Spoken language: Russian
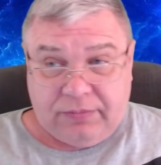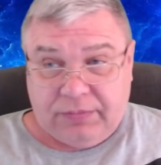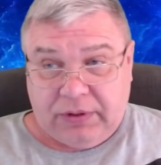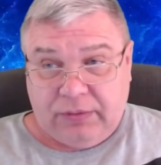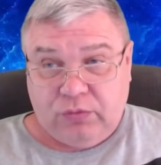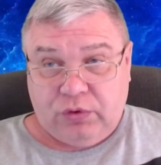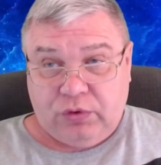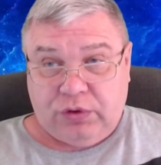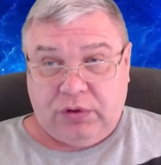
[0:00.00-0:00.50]

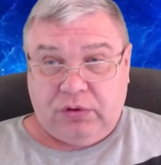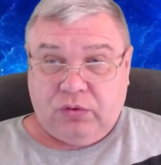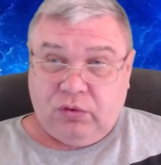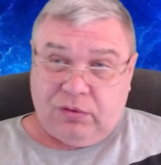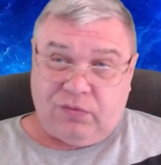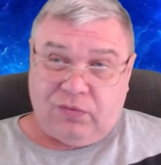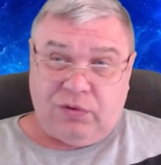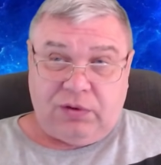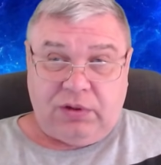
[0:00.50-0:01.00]
потому что
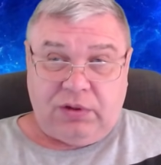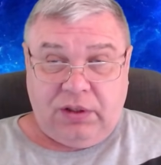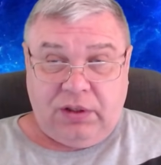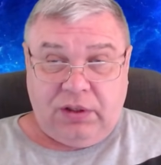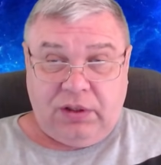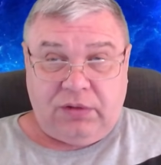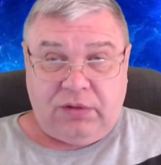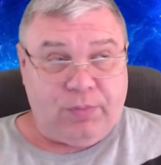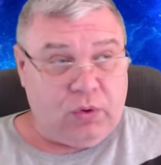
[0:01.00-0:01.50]
тут вот
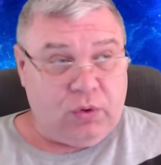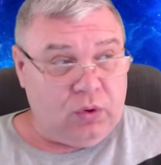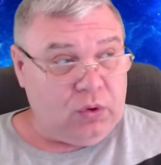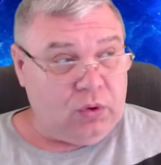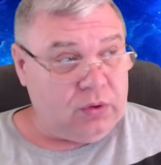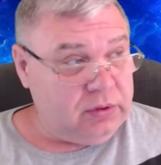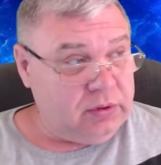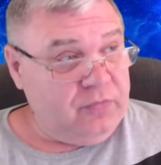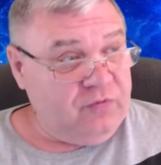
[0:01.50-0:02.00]
есть
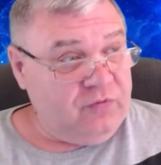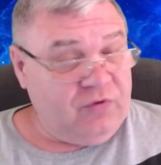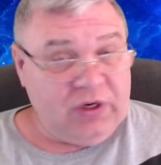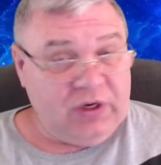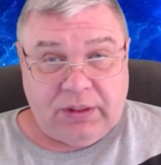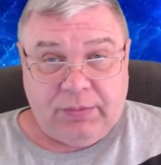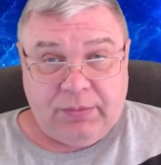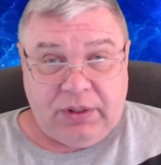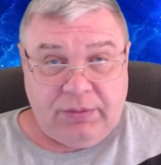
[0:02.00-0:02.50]
вопрос в
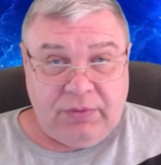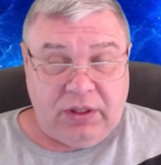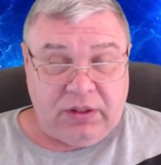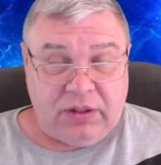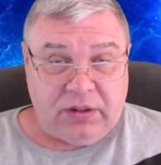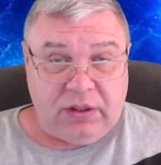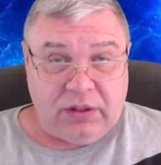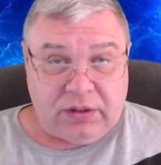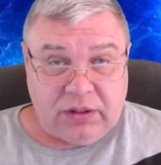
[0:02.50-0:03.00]
этом ли
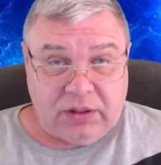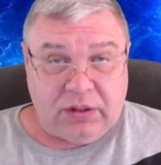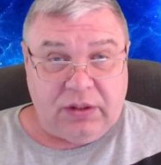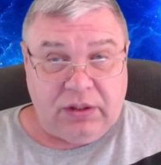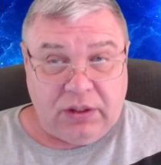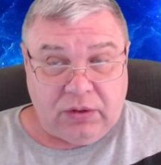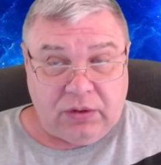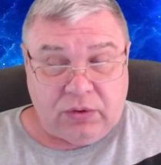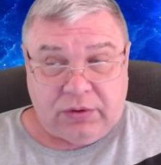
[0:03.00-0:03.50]
месте это
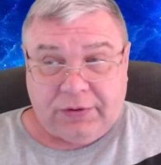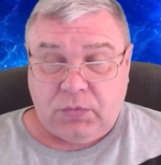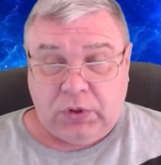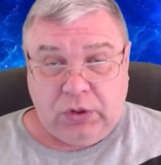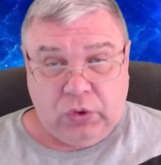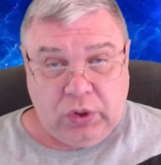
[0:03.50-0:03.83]
сделано.